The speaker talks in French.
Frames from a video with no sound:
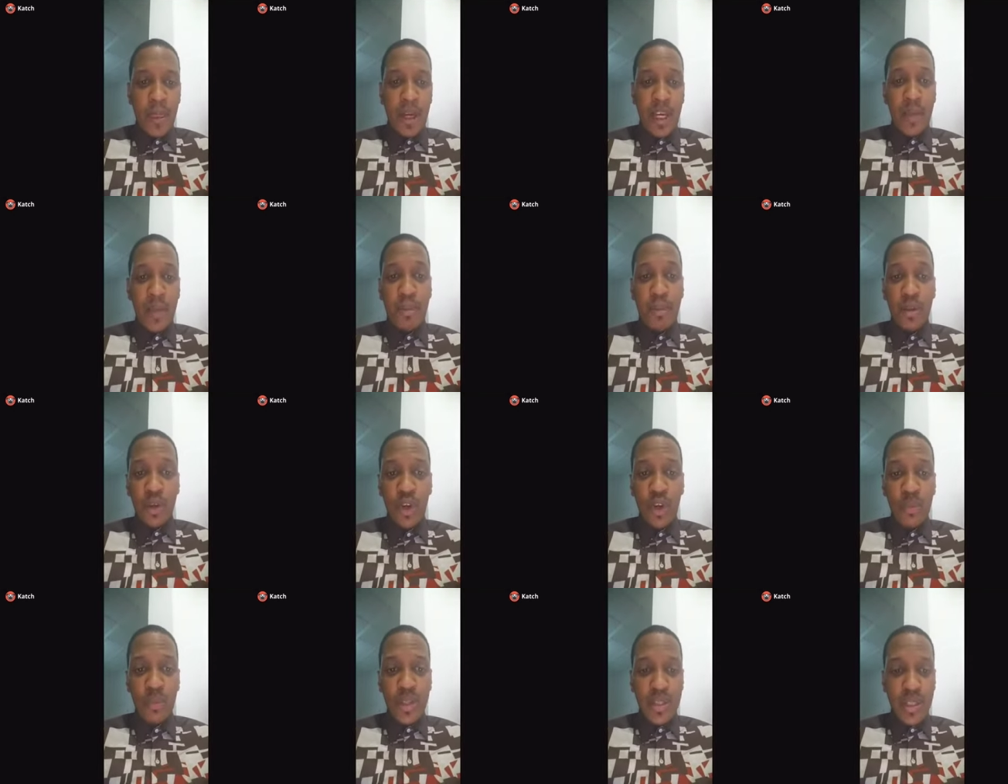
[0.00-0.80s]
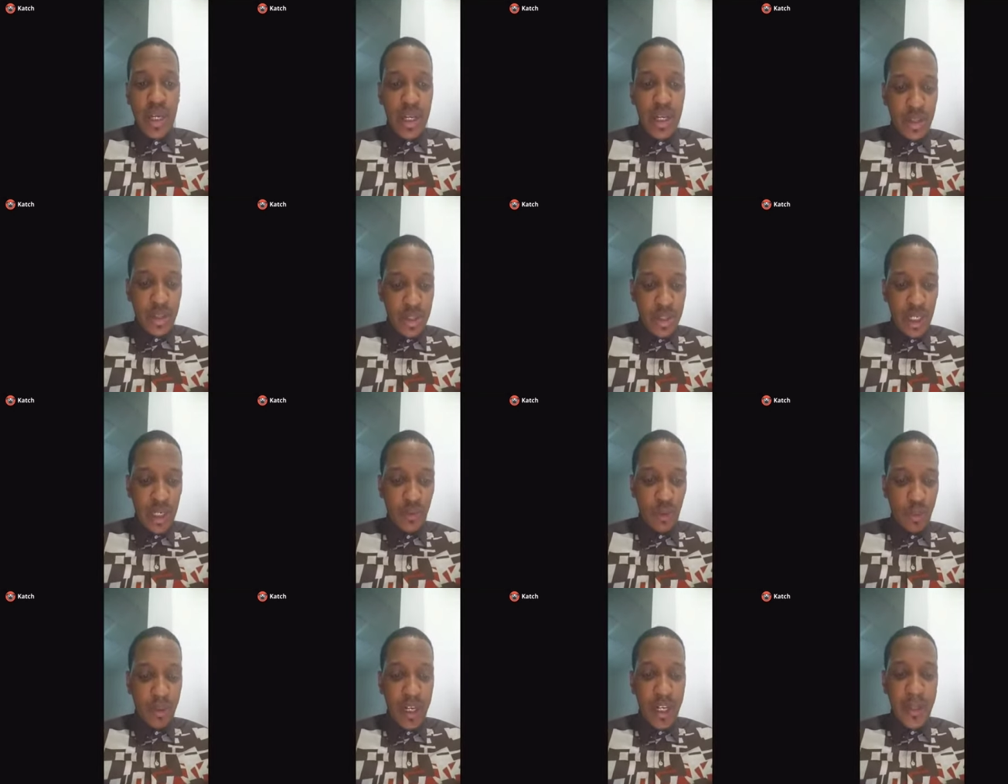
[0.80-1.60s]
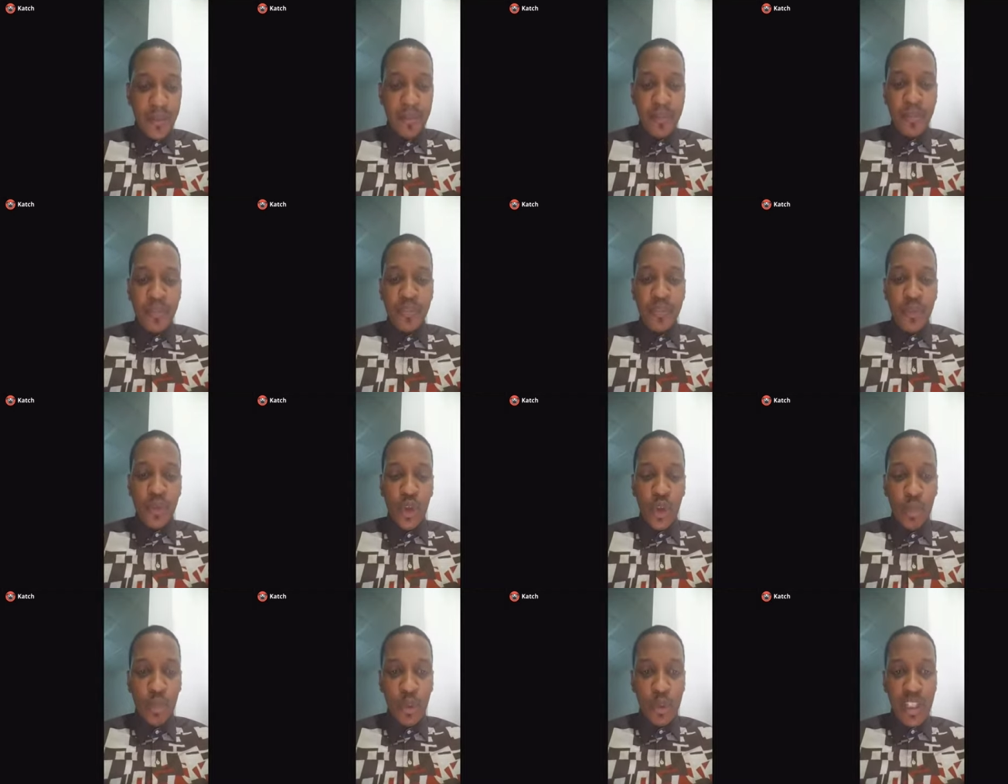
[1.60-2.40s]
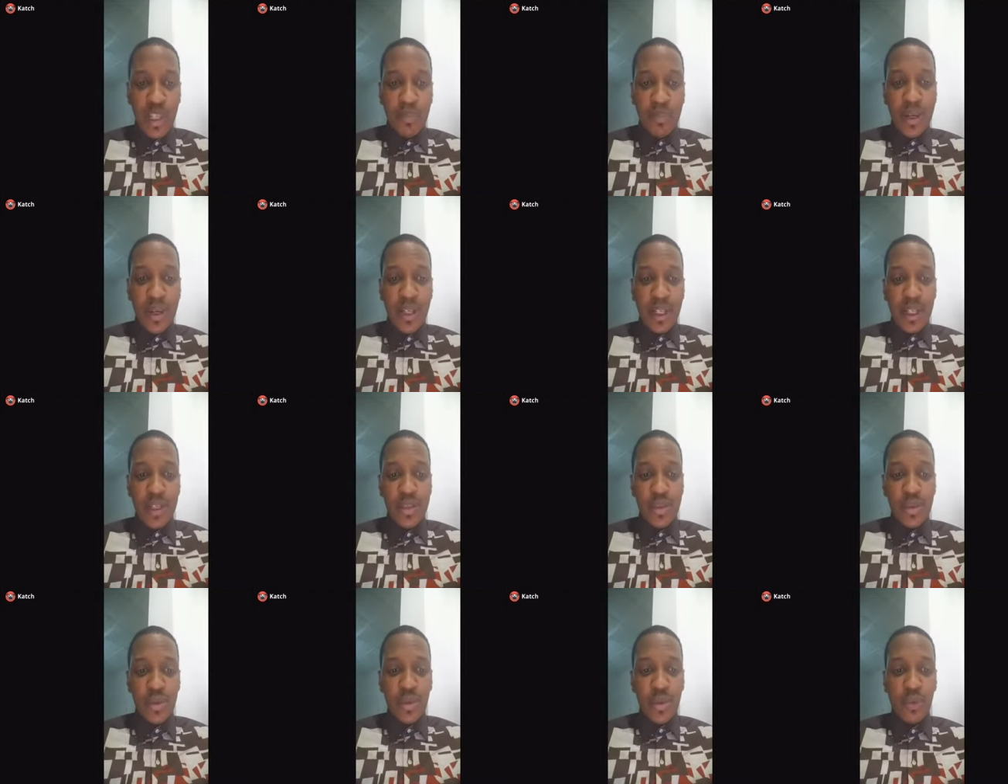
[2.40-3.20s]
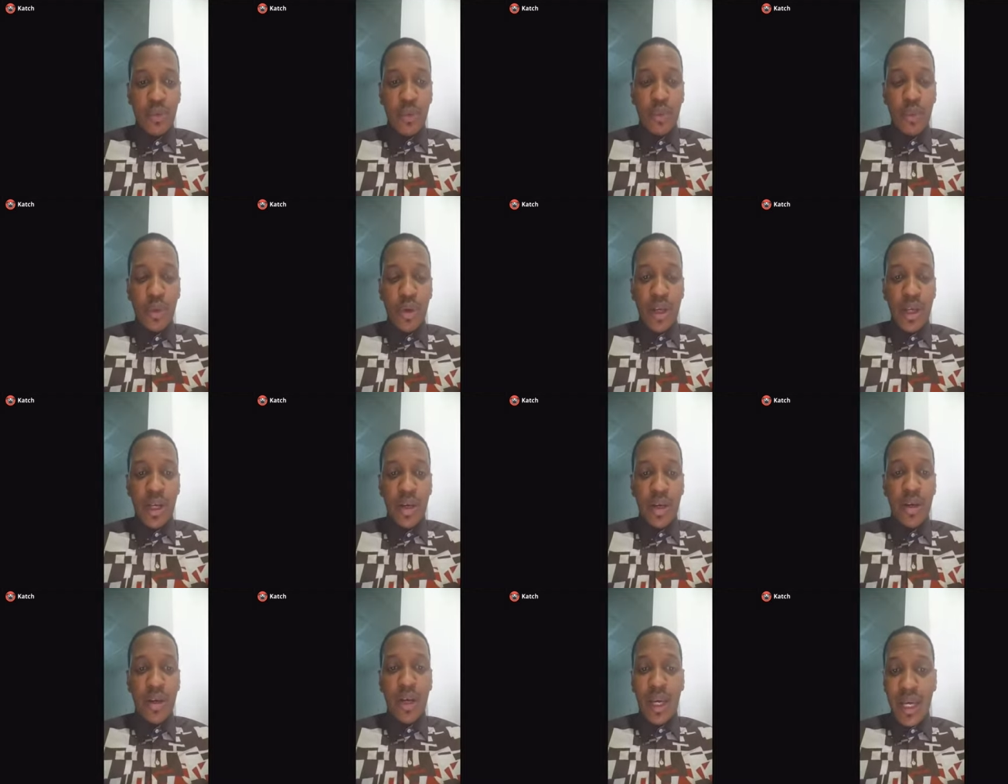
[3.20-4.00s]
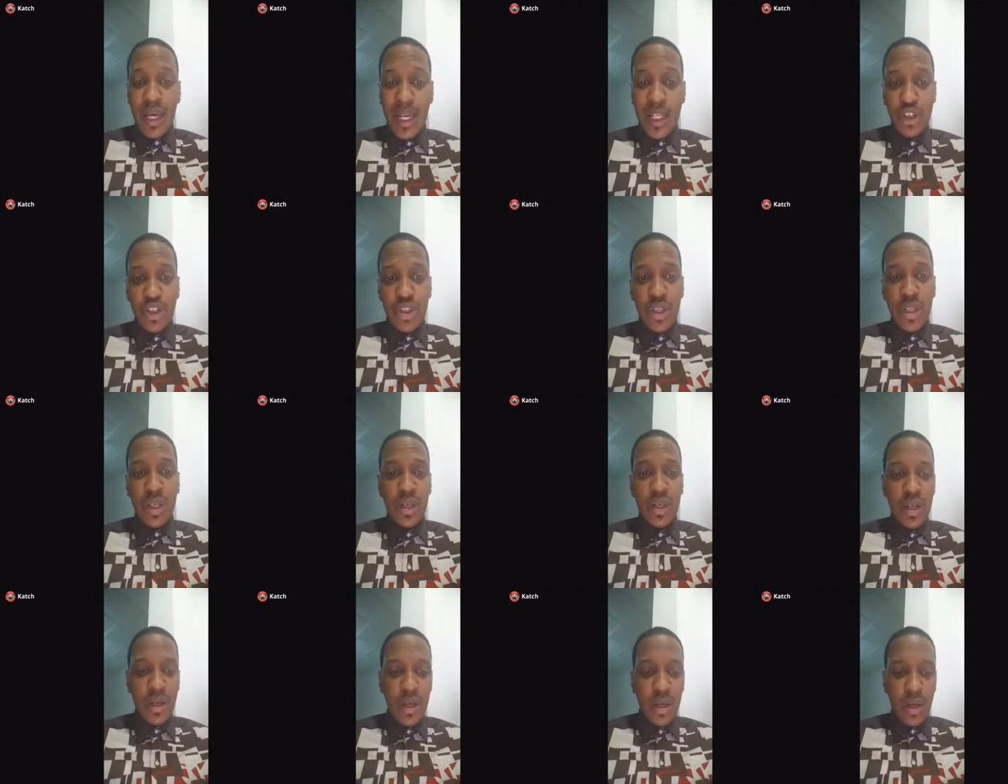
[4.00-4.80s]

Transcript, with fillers: Et pendant le message, s'il vous plaît, ne posez pas de questions. Vous pourrez réagir,